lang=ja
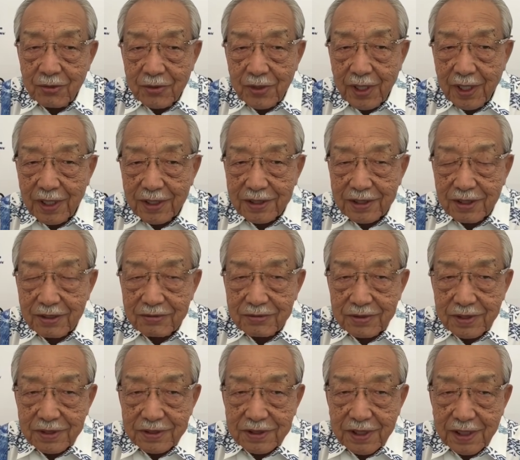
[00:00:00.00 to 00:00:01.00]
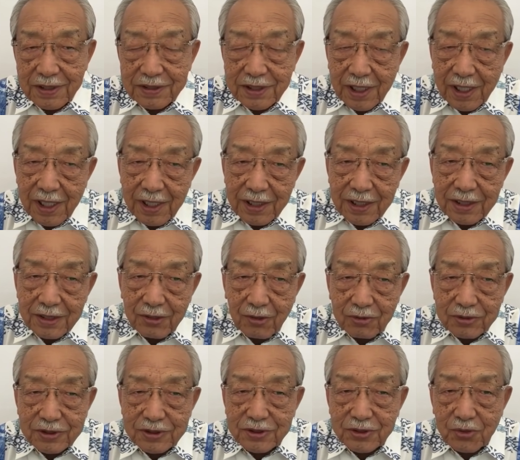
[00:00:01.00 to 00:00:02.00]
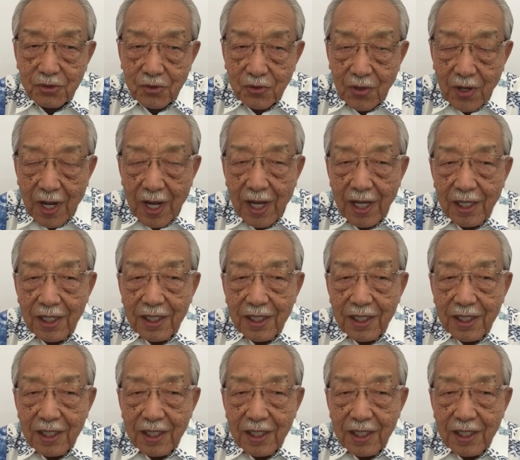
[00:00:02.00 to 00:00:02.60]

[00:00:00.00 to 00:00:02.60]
狙ってるんですが、世界の市場が